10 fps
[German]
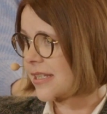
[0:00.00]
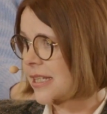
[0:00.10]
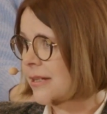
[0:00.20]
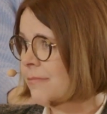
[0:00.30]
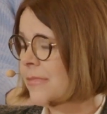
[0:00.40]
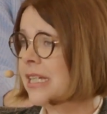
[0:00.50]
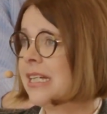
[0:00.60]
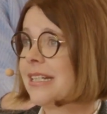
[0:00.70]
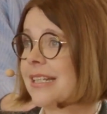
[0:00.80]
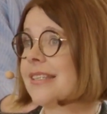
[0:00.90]
nehmen,
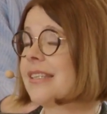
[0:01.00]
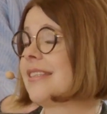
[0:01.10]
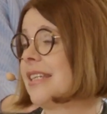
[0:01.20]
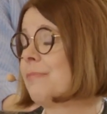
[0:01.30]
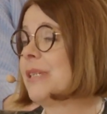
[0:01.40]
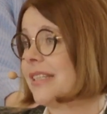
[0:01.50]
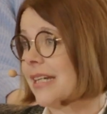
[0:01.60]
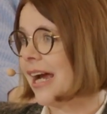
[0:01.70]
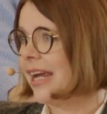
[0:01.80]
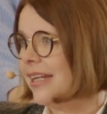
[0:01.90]
dass sie sich
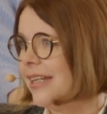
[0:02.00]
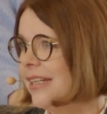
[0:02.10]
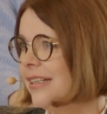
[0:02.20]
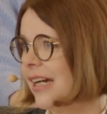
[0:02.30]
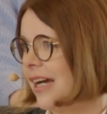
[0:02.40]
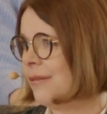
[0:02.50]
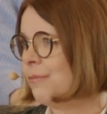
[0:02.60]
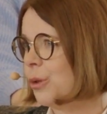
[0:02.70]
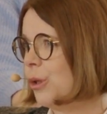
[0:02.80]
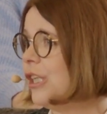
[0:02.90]
beteiligen an
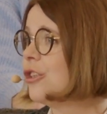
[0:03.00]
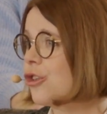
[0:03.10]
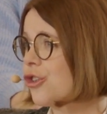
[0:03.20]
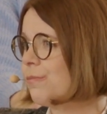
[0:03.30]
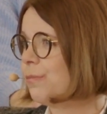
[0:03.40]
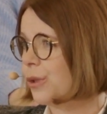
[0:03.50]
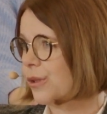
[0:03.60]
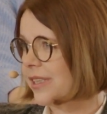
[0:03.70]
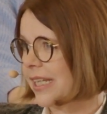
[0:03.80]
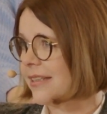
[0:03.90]
politischen
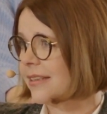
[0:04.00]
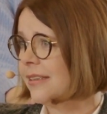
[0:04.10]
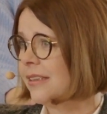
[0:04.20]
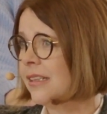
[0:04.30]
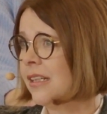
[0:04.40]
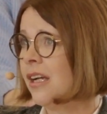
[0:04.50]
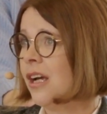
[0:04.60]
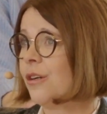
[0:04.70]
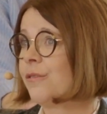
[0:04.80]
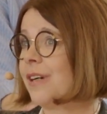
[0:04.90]
Prozessen
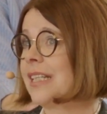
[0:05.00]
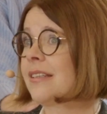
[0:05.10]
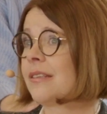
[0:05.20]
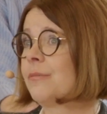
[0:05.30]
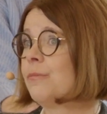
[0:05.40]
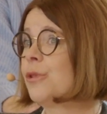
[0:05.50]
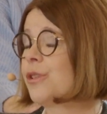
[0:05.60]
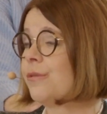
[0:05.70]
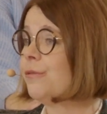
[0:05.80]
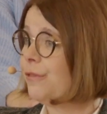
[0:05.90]
und was
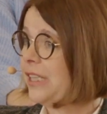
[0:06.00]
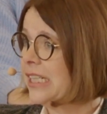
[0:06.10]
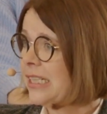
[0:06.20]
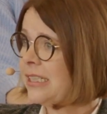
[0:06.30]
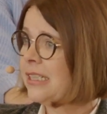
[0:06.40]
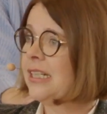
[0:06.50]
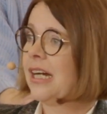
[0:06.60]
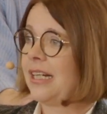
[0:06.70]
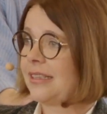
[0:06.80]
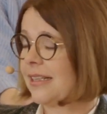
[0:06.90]
müssen wir
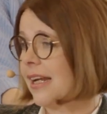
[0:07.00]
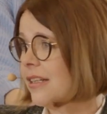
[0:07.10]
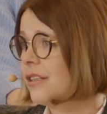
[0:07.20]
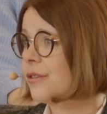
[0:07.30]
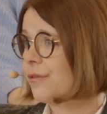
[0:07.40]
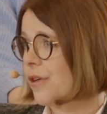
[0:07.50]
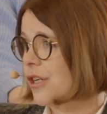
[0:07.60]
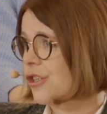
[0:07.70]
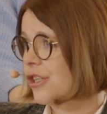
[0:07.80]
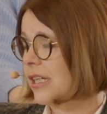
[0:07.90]
als
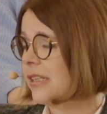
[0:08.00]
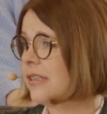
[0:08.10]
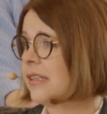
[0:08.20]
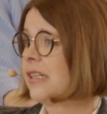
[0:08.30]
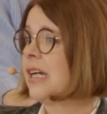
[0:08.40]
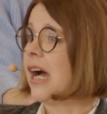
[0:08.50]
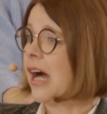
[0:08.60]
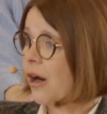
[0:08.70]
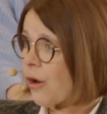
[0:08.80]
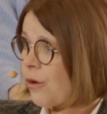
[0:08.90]
Landesvorstand
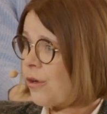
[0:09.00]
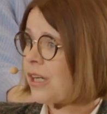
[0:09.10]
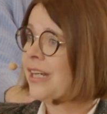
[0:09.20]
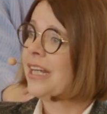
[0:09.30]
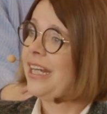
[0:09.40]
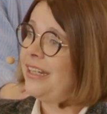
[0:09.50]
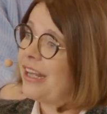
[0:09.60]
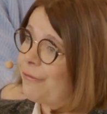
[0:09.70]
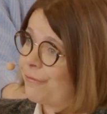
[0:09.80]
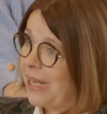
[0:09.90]
auch in
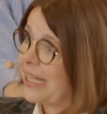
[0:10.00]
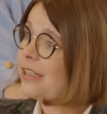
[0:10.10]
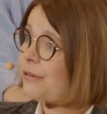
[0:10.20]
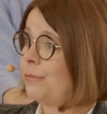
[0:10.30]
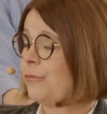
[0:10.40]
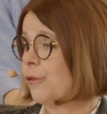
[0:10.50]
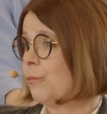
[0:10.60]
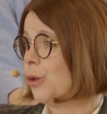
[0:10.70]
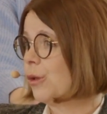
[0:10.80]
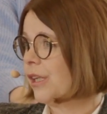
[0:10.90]
der Fläche
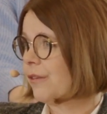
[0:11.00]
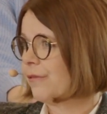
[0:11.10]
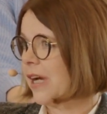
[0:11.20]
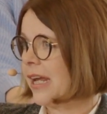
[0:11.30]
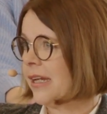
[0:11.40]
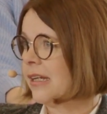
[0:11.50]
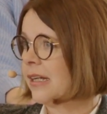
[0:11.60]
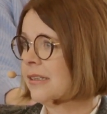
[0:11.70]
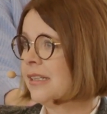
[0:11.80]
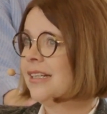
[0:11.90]
womöglich
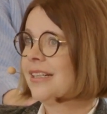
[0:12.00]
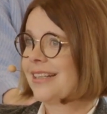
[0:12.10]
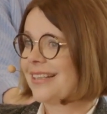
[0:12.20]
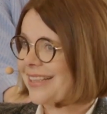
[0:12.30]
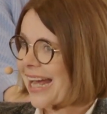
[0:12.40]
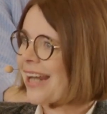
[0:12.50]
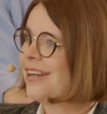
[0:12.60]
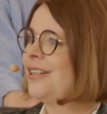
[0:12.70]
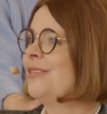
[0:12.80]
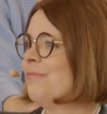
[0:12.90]
verändern, mhm. dass
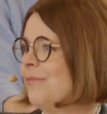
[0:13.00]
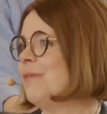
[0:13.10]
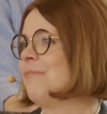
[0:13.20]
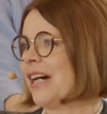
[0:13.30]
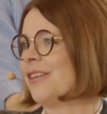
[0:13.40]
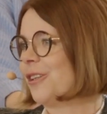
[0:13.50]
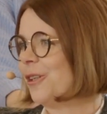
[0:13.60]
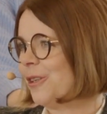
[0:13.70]
alle mitmachen können.